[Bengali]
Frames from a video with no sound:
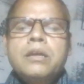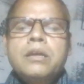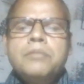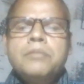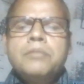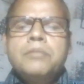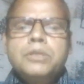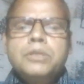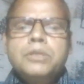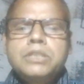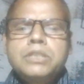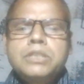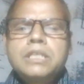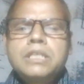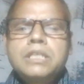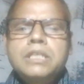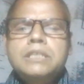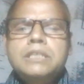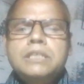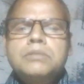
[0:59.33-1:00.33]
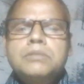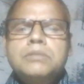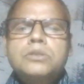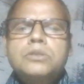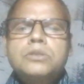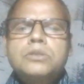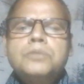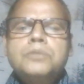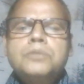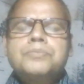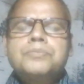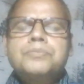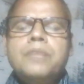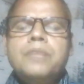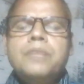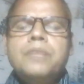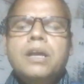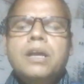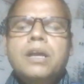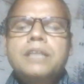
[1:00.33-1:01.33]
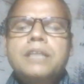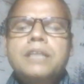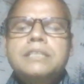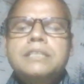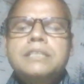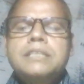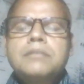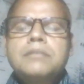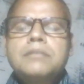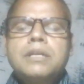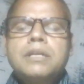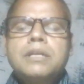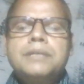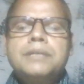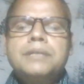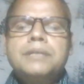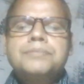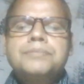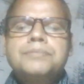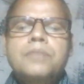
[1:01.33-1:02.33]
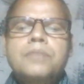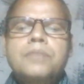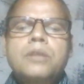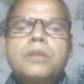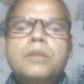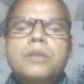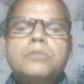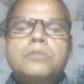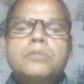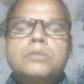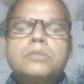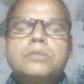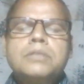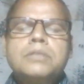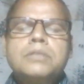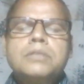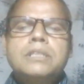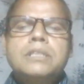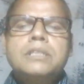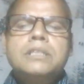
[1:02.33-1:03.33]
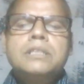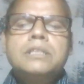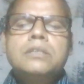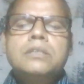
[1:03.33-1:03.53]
প্রিয় শিক্ষার্থীবৃন্দ আজকে আমরা মনোবিজ্ঞানের